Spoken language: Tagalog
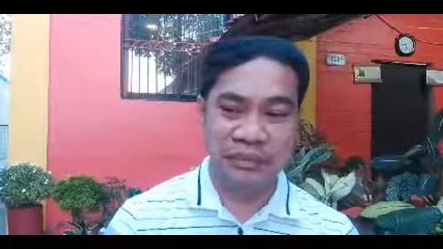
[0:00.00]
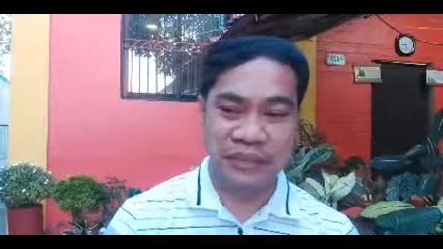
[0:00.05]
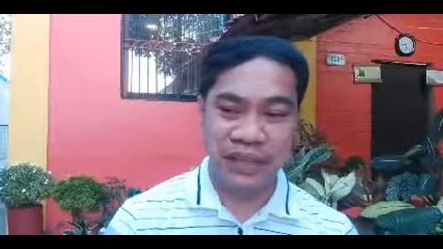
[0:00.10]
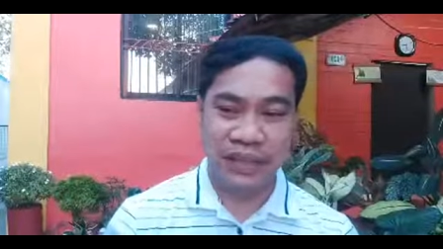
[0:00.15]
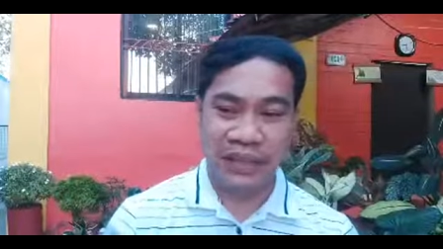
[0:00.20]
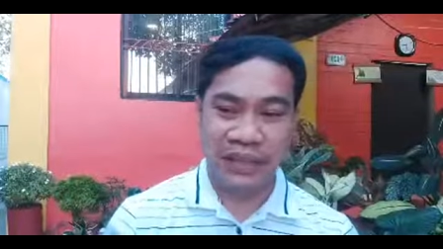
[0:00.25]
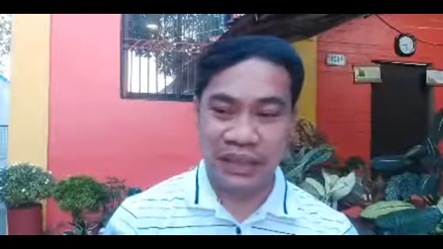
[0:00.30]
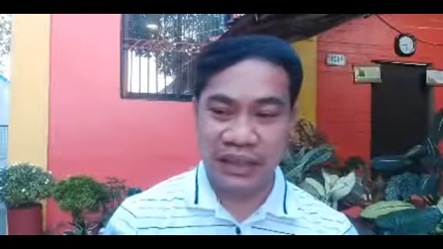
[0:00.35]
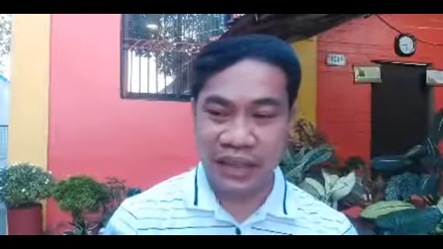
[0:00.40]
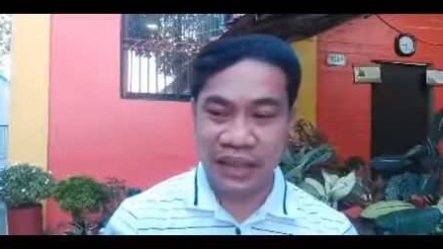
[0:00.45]

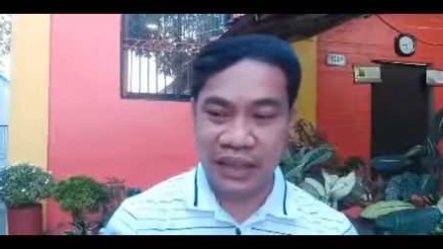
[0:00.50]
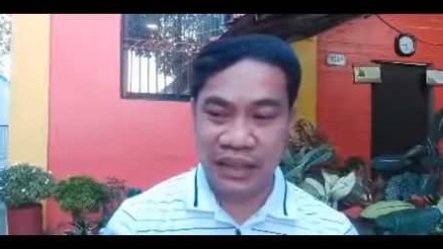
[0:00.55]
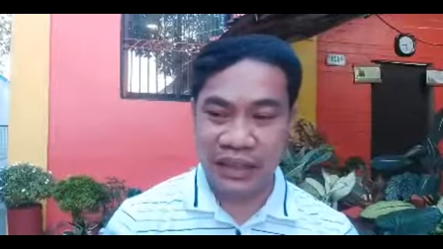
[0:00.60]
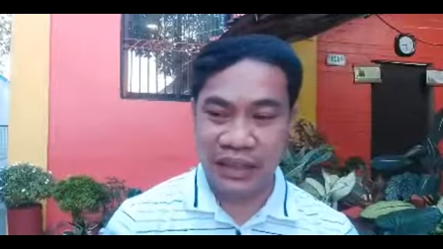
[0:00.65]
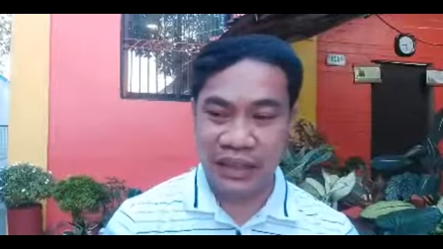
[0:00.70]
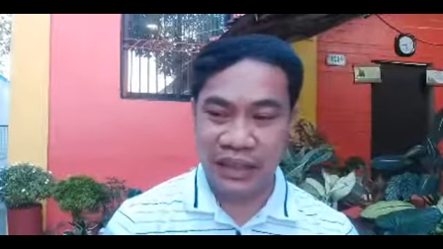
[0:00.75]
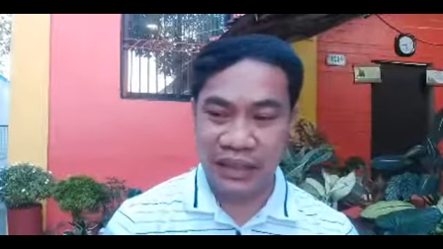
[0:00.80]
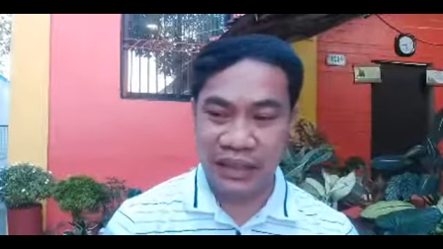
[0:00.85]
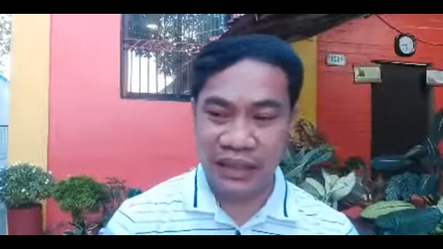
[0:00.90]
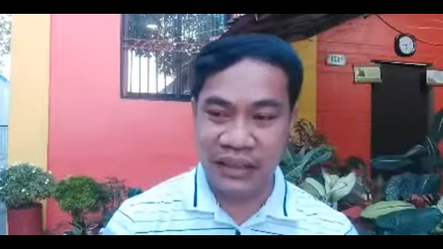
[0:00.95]
naging
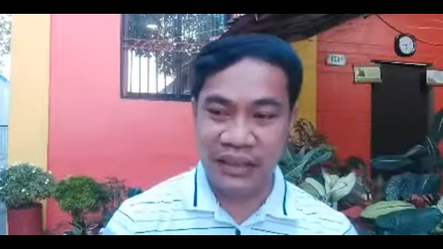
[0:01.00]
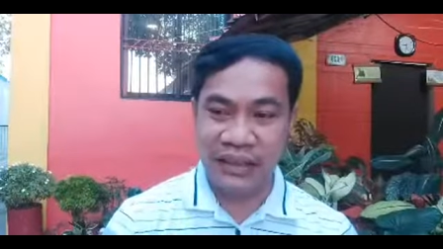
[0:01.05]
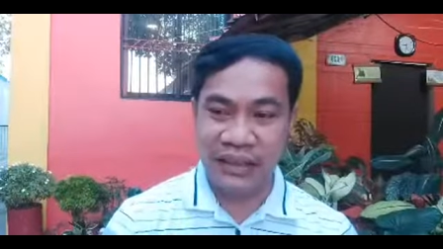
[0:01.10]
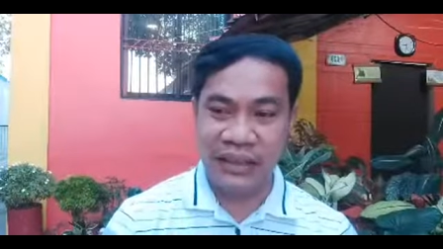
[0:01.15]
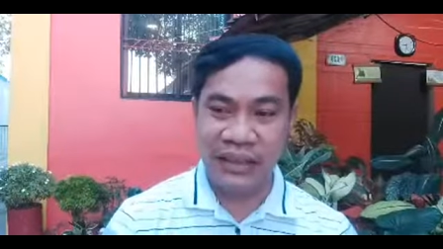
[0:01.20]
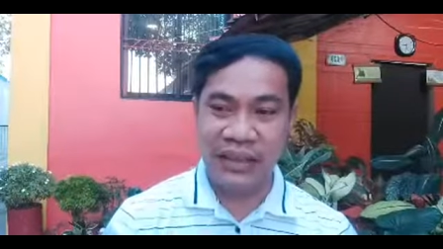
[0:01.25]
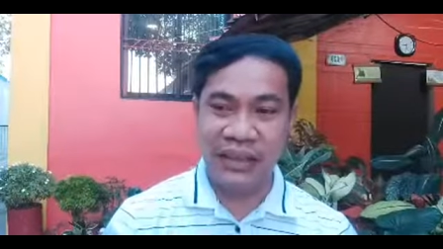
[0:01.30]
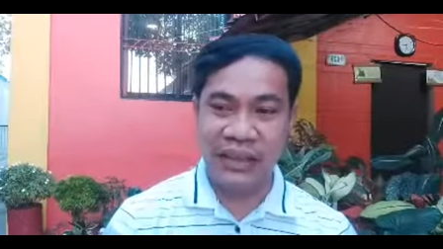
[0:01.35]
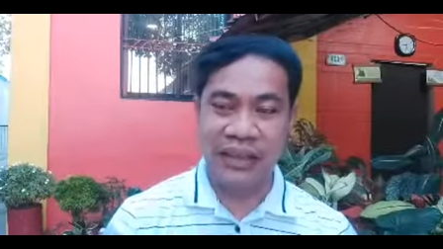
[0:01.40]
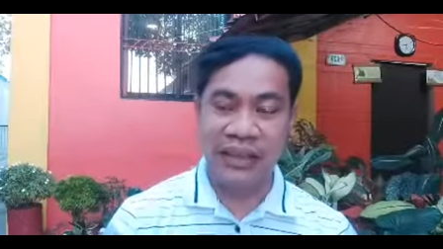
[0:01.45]
hari ng
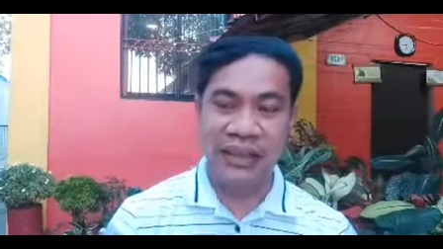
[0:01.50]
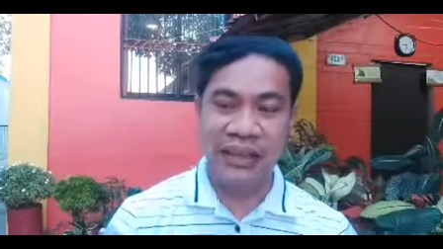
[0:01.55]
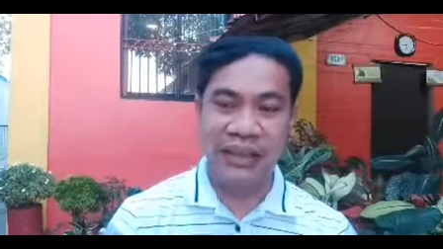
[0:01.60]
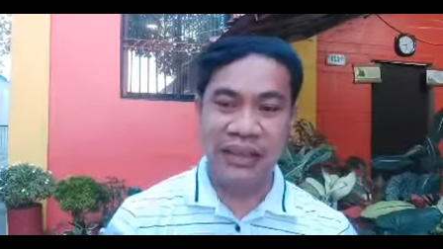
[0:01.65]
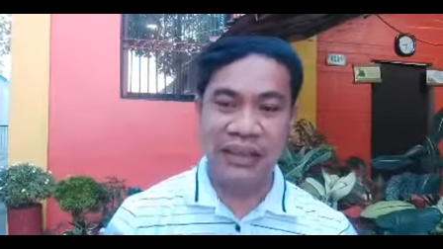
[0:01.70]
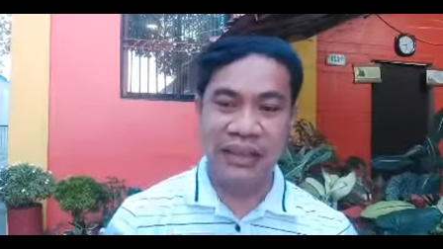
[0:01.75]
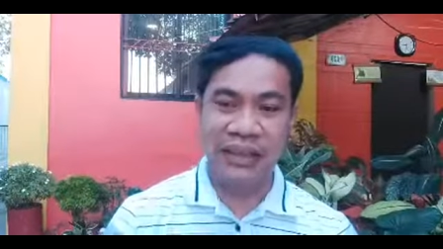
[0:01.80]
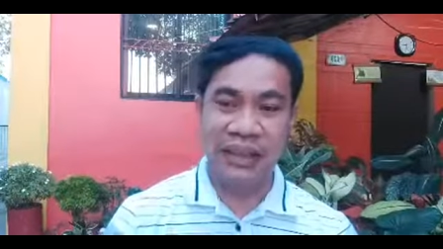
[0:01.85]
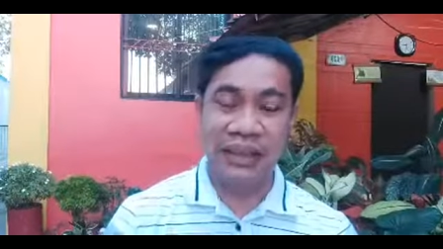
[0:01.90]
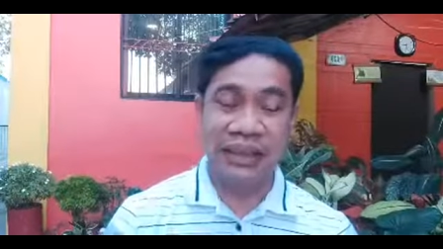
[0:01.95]
Israel
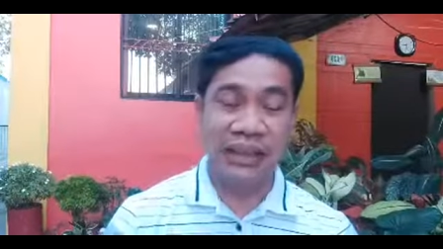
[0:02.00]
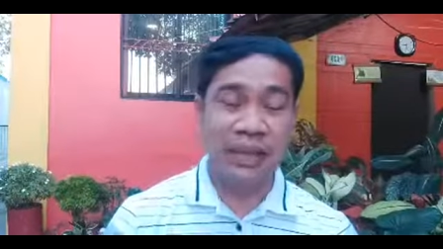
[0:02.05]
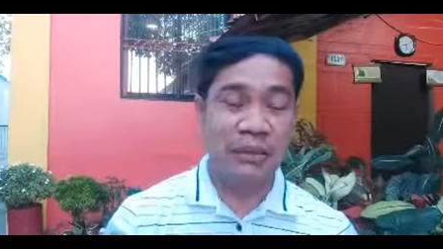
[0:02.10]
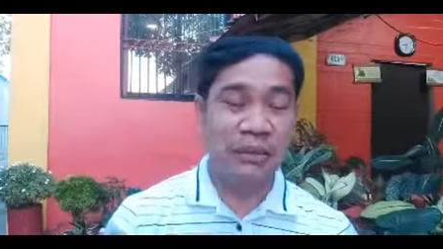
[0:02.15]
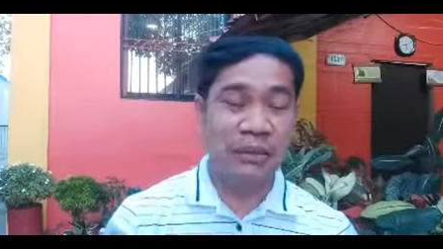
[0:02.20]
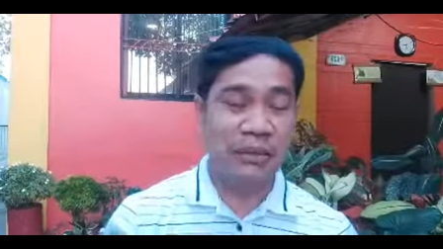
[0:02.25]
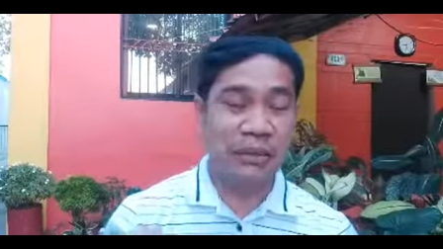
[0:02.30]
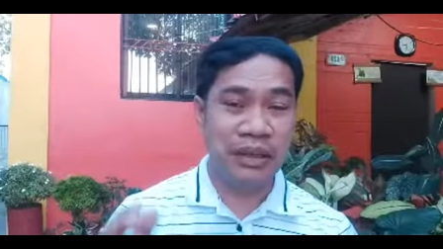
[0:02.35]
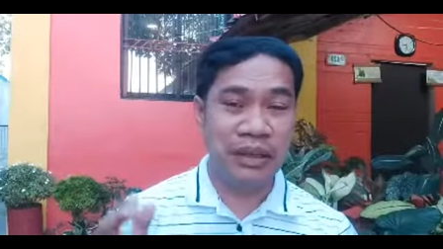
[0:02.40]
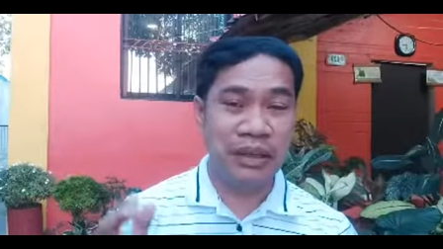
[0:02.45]
ang
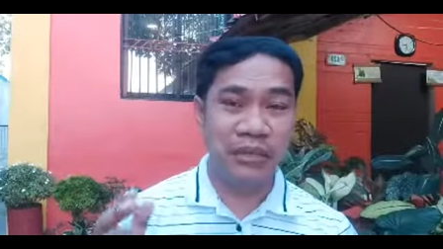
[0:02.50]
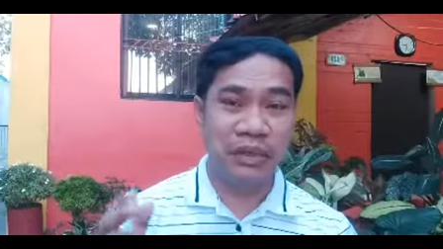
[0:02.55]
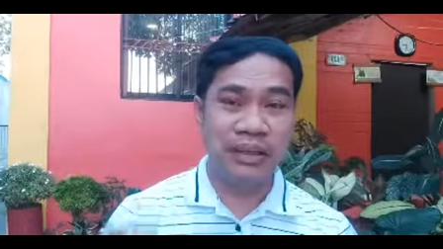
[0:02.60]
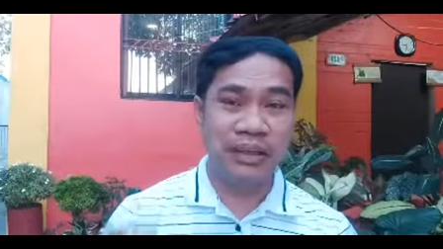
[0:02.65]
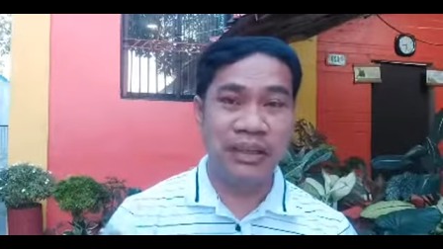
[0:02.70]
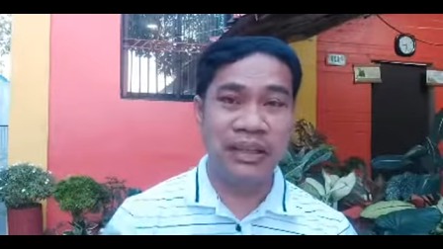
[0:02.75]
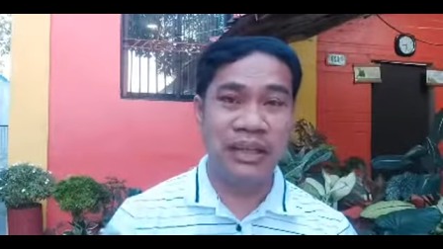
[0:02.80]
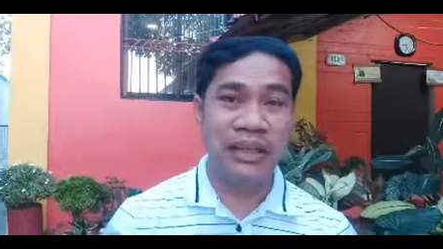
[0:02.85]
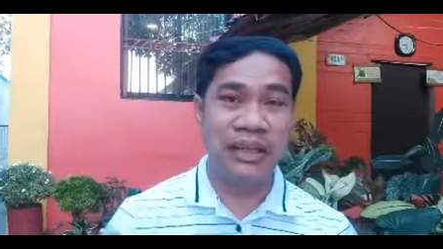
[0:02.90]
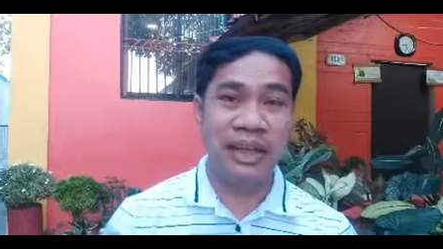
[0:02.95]
dami mga bansa